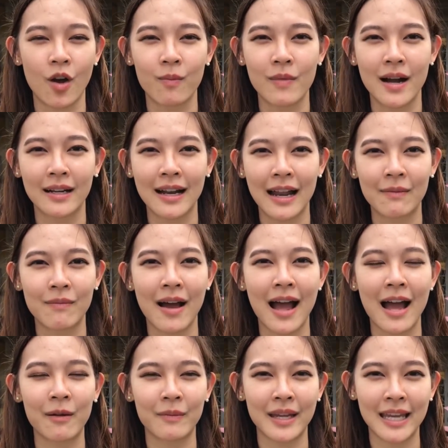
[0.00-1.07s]
ชอบเมืองนั้น
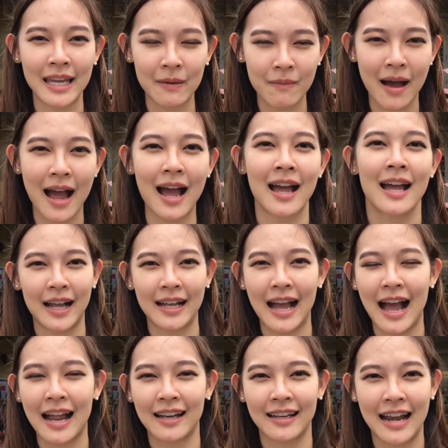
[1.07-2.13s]
มาก มีหิมะอา
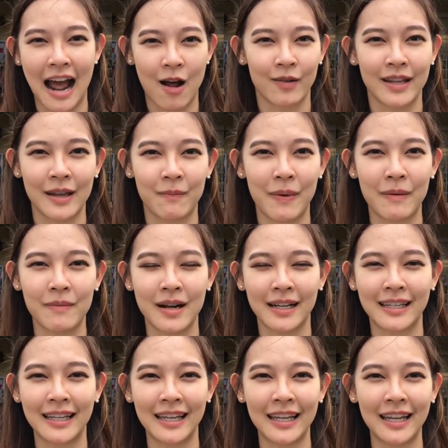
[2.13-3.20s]
กาศหนาวดีเป็นเมื
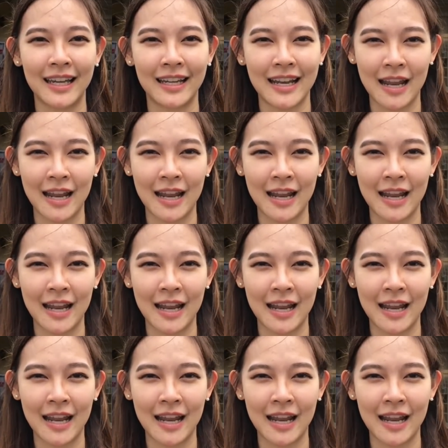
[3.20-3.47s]
องที่